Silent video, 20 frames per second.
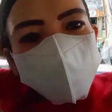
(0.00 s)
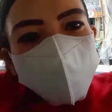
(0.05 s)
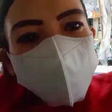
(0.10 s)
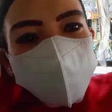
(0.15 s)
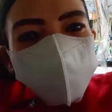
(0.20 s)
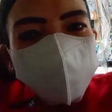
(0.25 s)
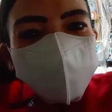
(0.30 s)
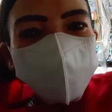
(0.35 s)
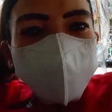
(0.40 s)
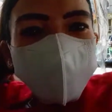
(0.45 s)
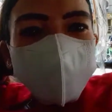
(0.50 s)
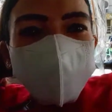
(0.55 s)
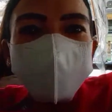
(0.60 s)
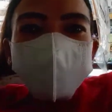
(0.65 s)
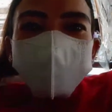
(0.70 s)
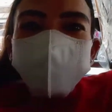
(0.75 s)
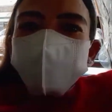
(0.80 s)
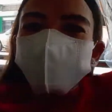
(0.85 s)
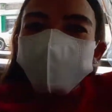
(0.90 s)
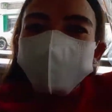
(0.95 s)
Jeff.
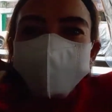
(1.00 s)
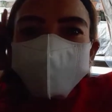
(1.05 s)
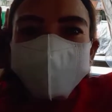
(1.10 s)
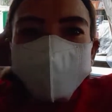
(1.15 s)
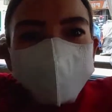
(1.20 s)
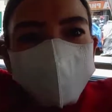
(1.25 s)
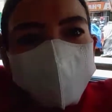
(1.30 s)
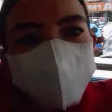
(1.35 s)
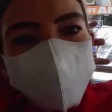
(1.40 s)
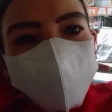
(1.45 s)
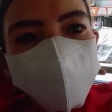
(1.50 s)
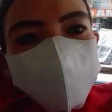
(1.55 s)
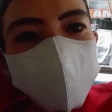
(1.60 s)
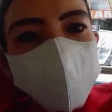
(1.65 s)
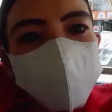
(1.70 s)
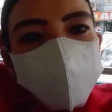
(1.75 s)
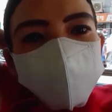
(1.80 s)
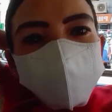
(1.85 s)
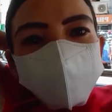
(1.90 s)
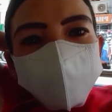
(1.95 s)

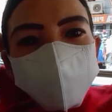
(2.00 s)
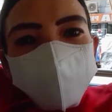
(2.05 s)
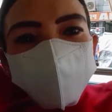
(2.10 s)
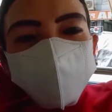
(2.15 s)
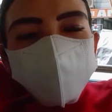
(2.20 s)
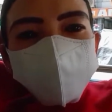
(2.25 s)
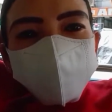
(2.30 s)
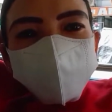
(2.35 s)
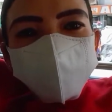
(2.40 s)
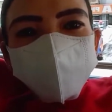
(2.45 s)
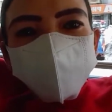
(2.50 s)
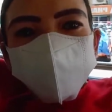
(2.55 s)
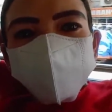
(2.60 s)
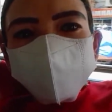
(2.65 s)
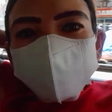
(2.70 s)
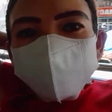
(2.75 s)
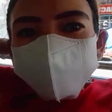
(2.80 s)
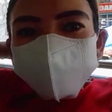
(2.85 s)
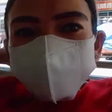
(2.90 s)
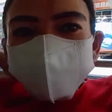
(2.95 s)
Pauwi na ako ngayon mga
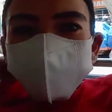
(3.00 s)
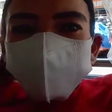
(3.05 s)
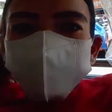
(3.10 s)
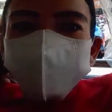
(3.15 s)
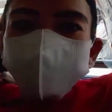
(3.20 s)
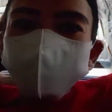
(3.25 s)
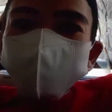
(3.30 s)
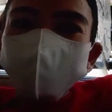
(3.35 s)
kakempet. Kita